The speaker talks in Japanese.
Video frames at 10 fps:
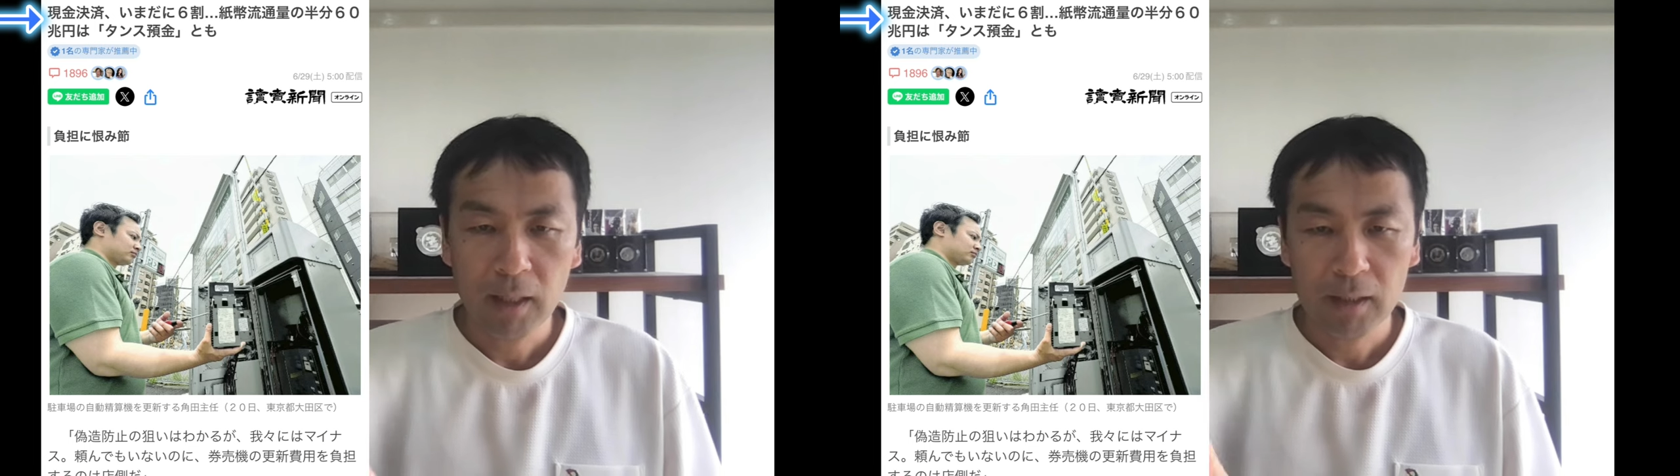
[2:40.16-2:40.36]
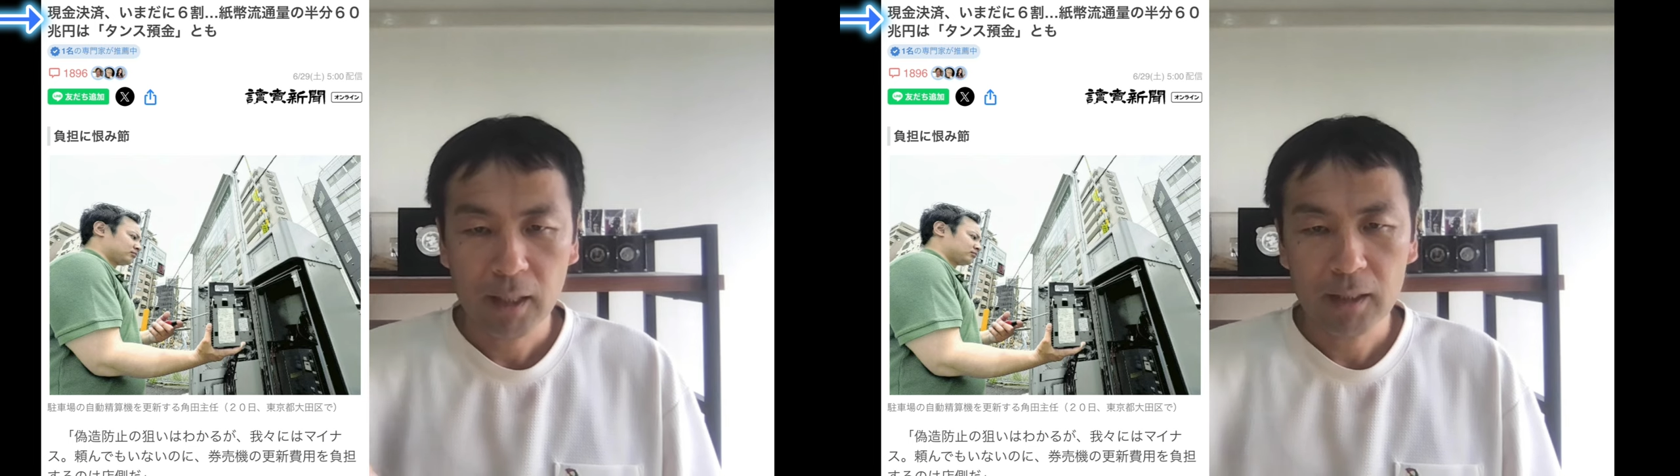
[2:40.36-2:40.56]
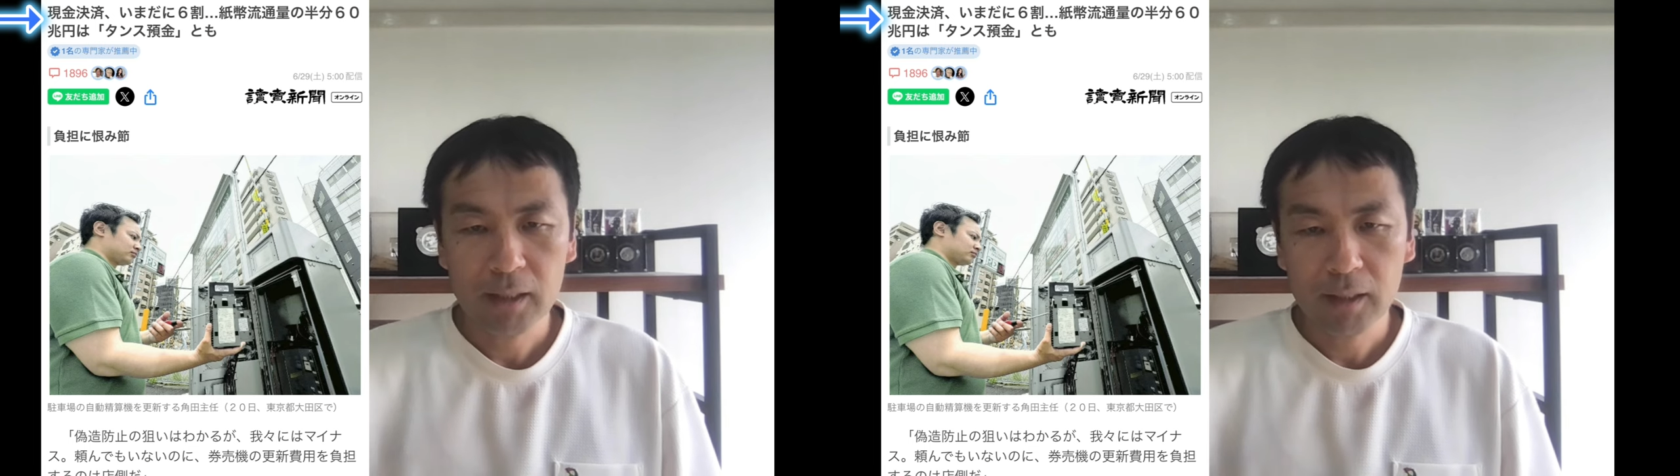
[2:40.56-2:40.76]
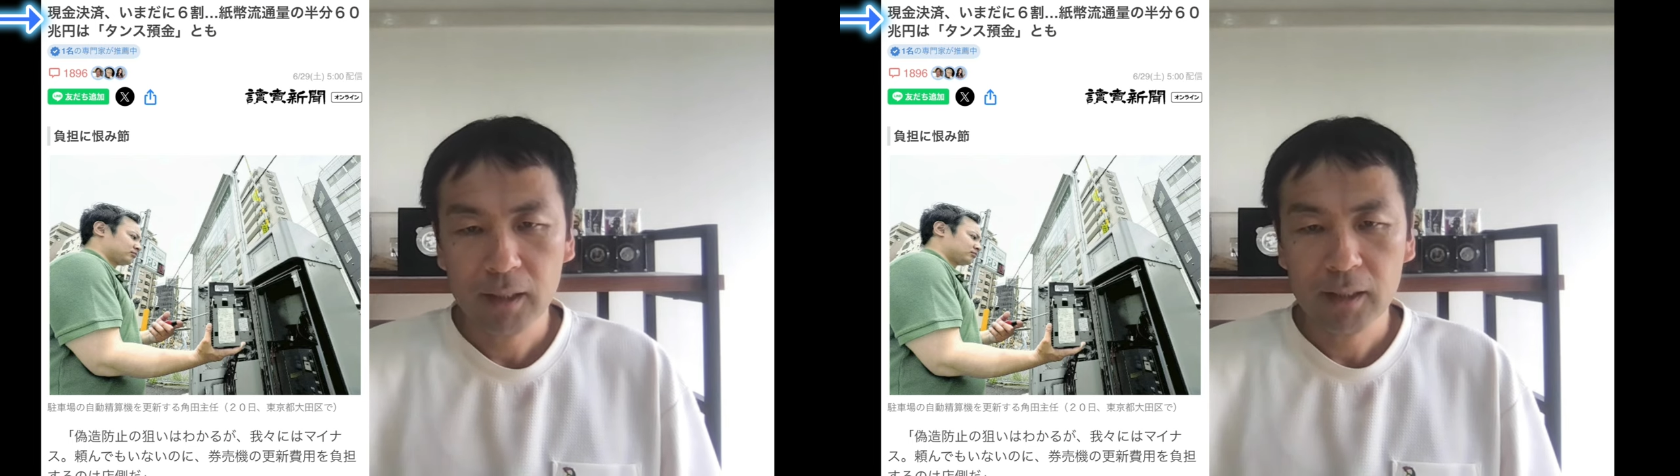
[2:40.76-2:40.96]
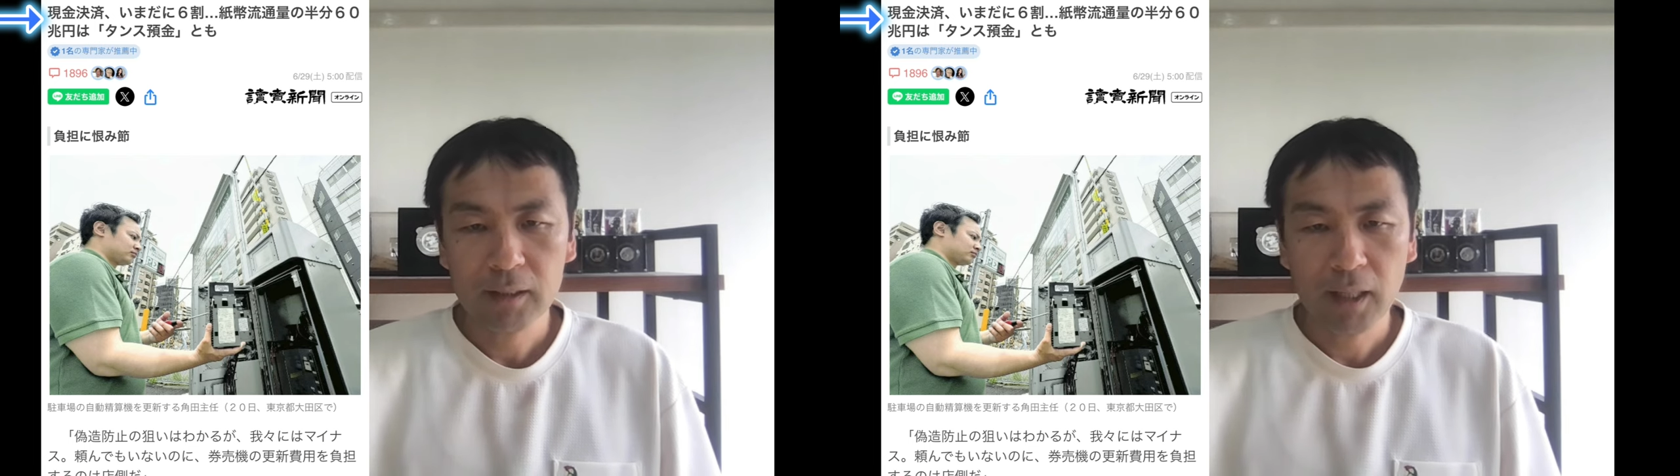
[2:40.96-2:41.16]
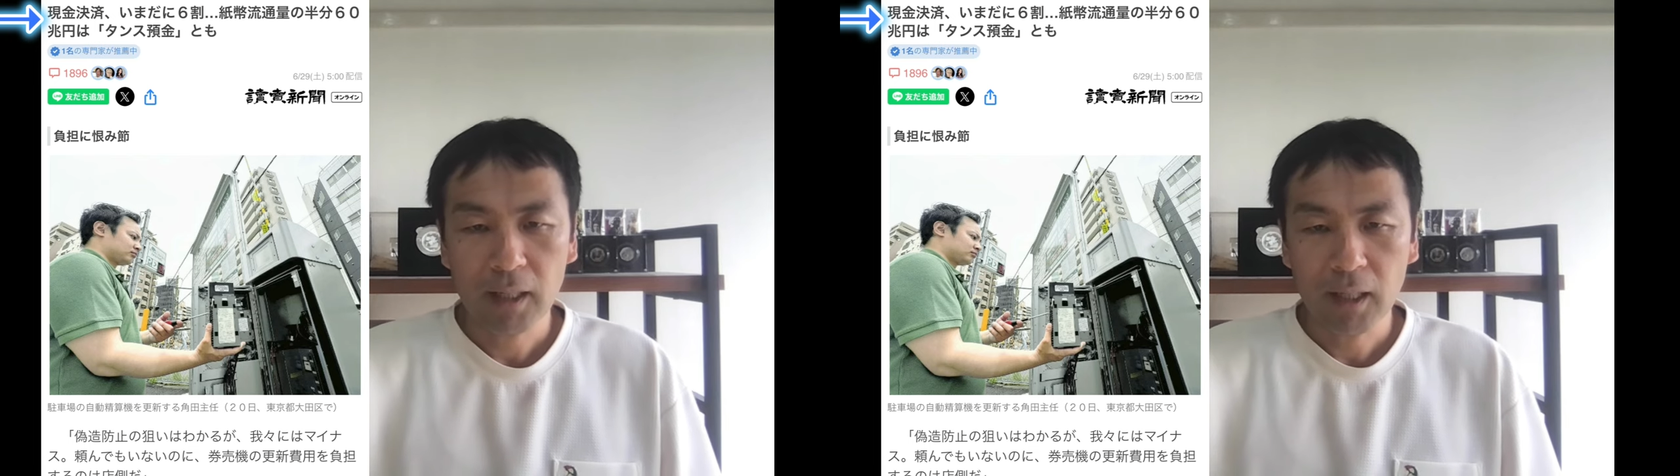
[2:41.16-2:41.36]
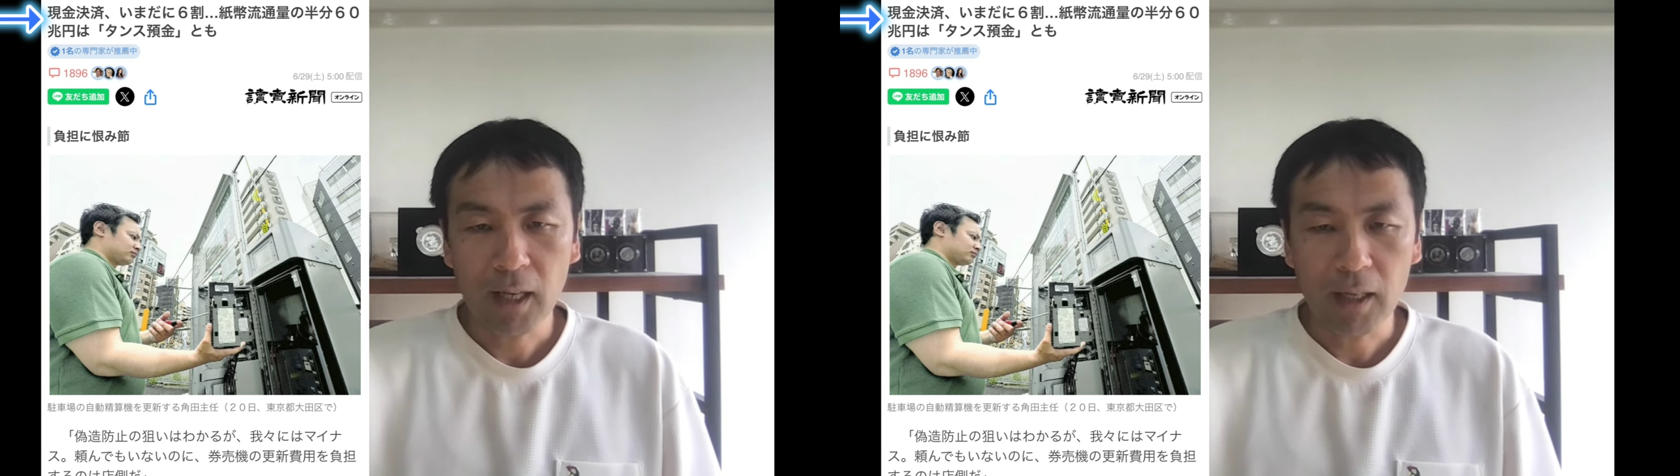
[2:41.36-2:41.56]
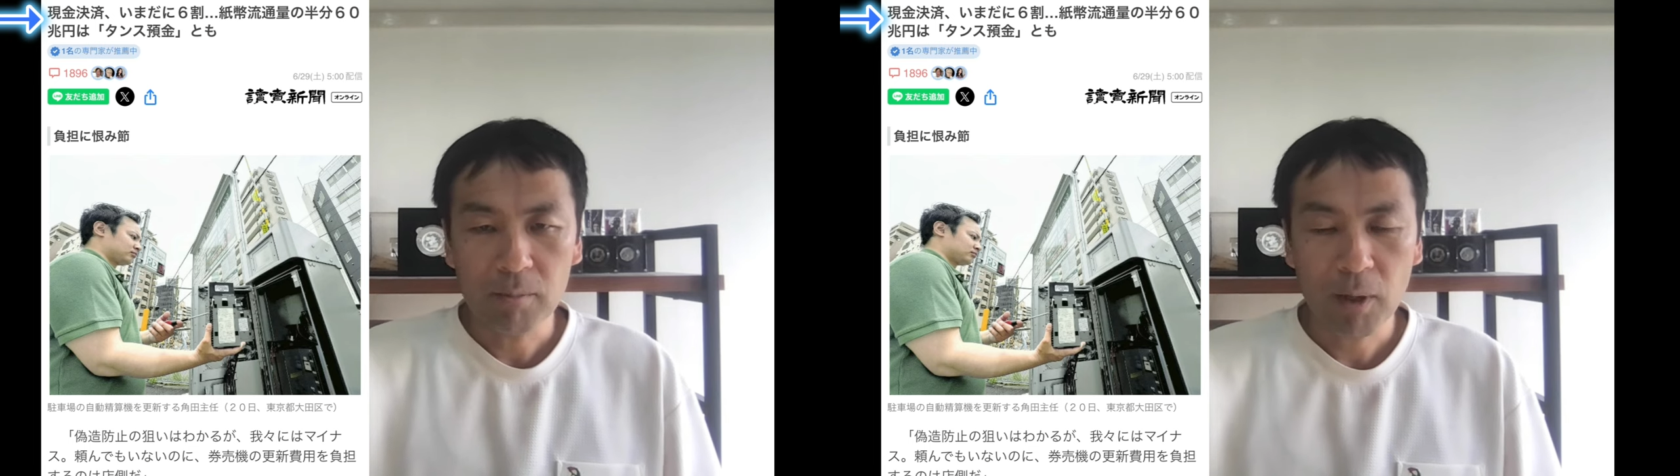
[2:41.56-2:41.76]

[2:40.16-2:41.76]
現金決済が、